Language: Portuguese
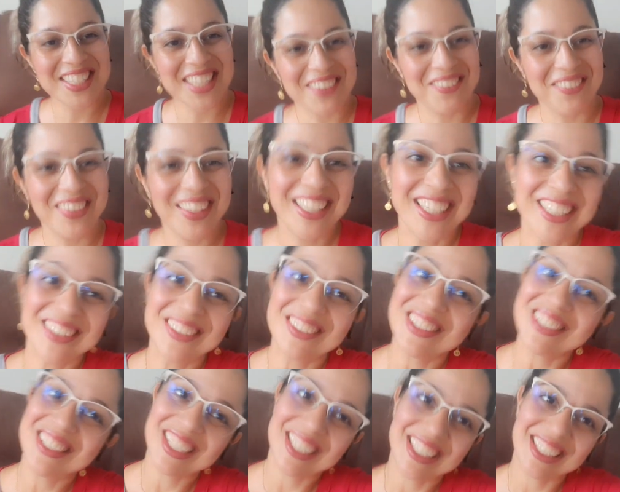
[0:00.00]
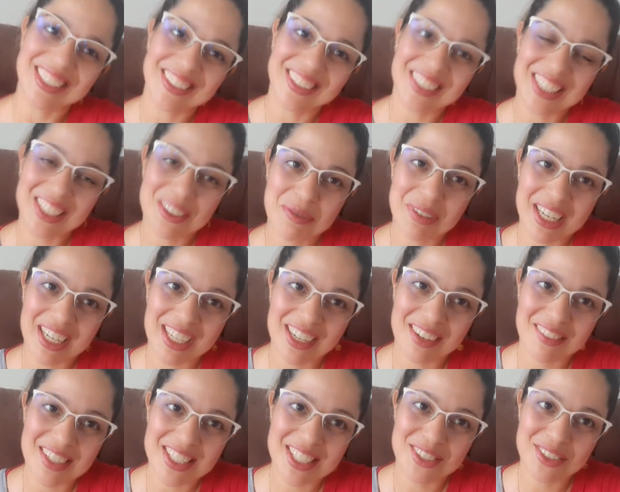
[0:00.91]
amigos, chegando aqui para a
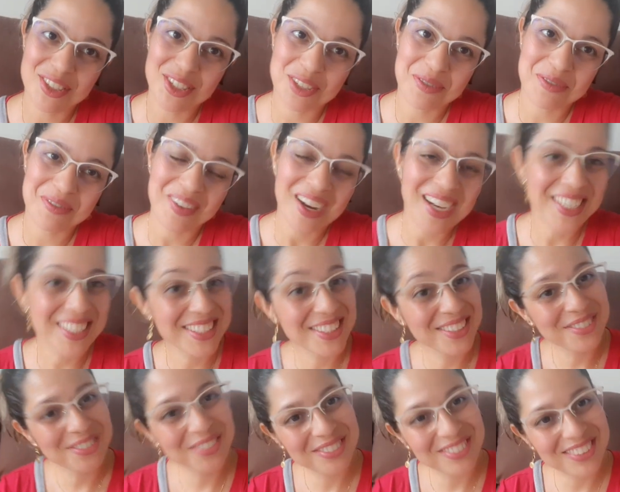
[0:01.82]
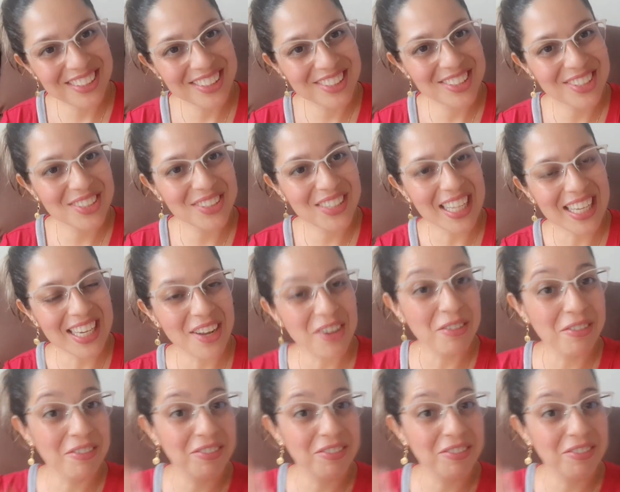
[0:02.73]
gravação de mais um vídeo, seu canal